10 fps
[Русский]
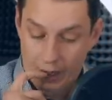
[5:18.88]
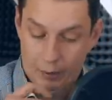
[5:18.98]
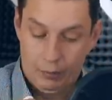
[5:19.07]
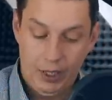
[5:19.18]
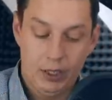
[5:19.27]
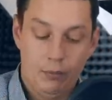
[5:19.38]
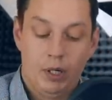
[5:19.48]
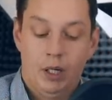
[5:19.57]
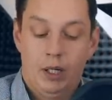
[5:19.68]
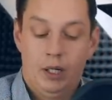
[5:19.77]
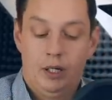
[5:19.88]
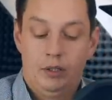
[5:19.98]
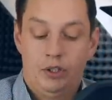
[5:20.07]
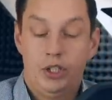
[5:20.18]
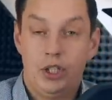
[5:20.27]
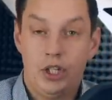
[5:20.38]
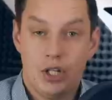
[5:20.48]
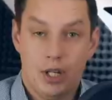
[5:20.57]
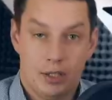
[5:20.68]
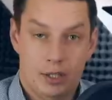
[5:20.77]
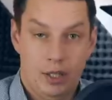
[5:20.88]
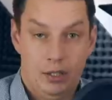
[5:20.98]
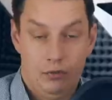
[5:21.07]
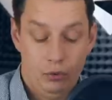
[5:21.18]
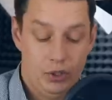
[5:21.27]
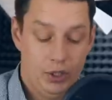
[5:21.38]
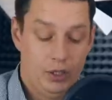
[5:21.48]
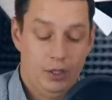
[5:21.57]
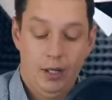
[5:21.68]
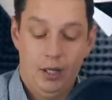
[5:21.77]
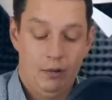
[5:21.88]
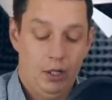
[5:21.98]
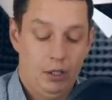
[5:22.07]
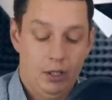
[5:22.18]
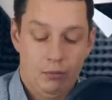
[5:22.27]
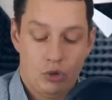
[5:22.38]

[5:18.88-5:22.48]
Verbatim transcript: При этом а, частичное задание функции не говорит нам,